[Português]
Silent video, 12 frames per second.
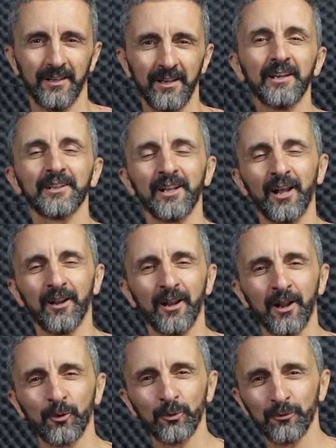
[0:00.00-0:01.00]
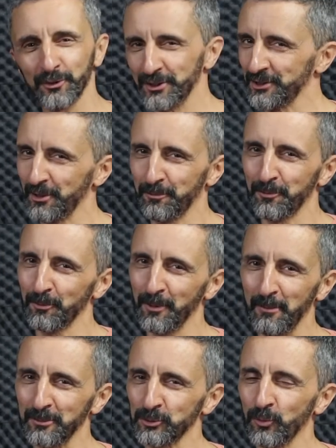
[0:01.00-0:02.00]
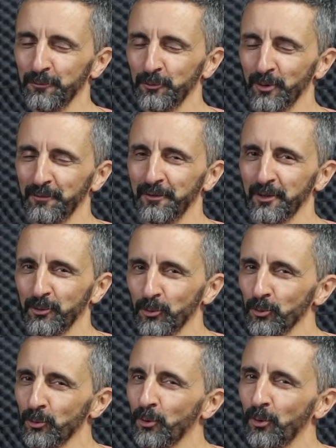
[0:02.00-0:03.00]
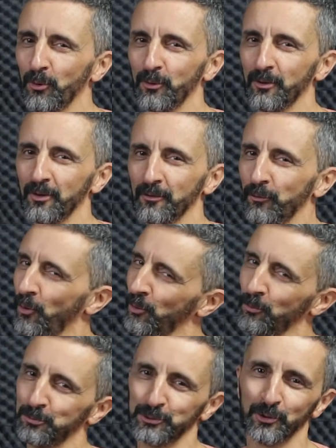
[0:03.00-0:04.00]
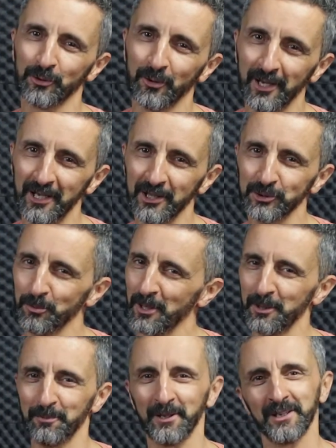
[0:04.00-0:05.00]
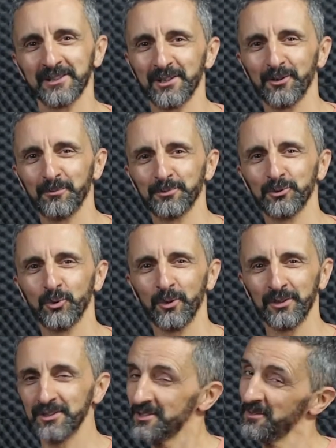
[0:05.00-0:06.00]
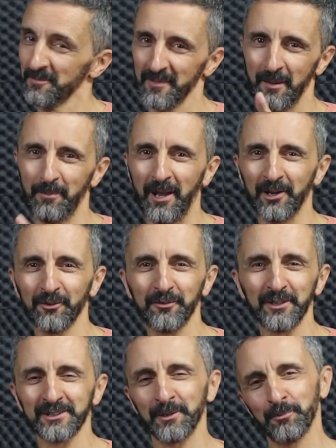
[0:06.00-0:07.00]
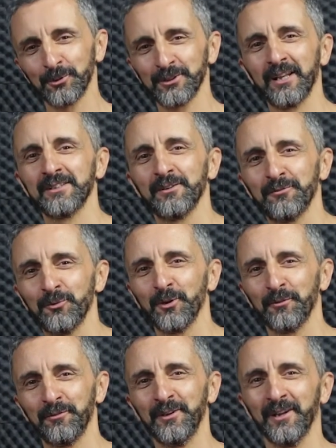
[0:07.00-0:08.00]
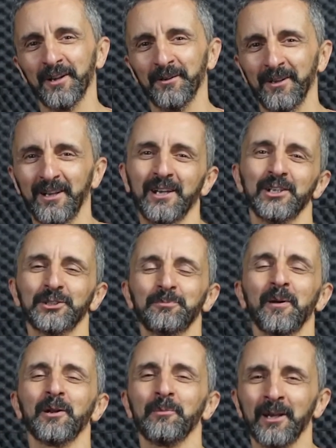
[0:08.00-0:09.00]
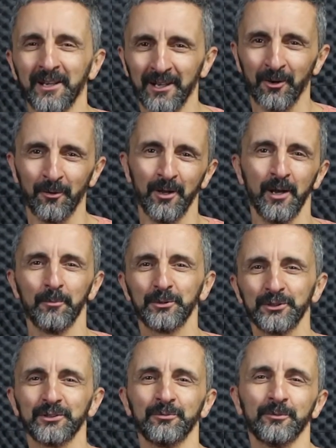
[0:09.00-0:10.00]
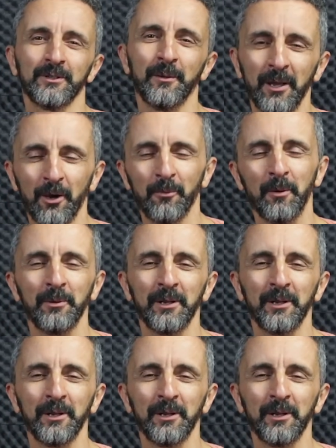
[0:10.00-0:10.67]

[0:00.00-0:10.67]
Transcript: E que tal? Algum de vocês teve problemas com a fotografia que colocou? Levou algum puxão de orelhas, uma repreensão da pessoa? Diz, pá, não devias ter posto lá essa fotografia. Espero bem que não. Porque isto também é uma